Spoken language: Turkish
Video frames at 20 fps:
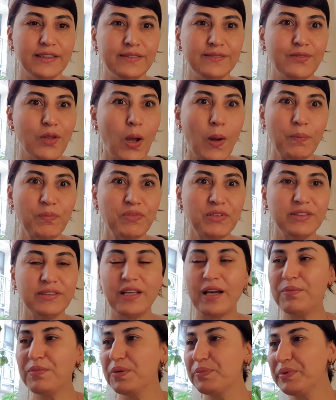Ne yaptın
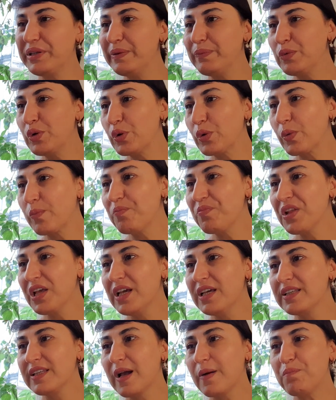ama bilmiyorum.
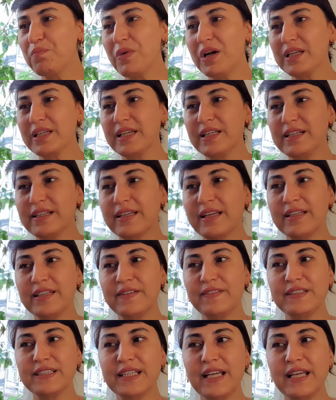Yapman gereken evet